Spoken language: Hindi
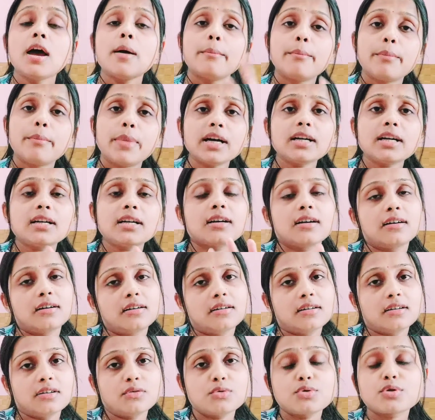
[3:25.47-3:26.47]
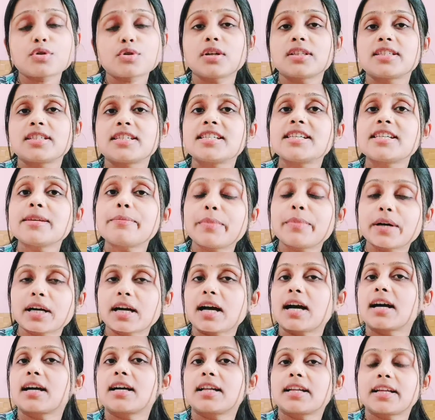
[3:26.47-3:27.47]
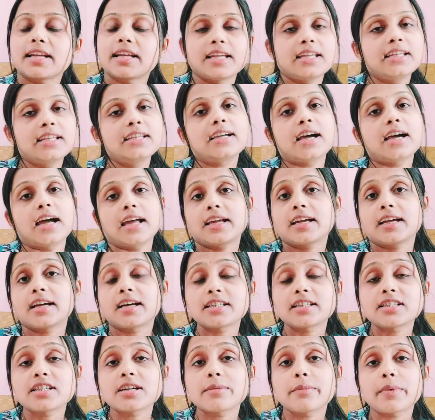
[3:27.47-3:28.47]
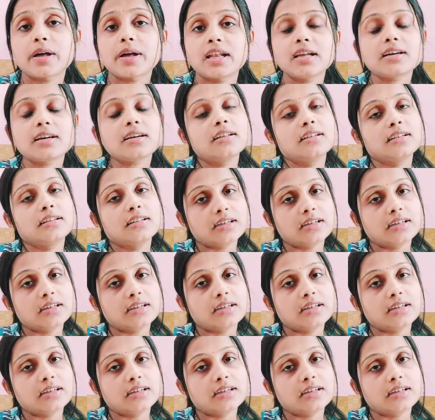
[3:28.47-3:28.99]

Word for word: बट आ, उसको अच्छे से पका करके ही खाएं कच्चा पालक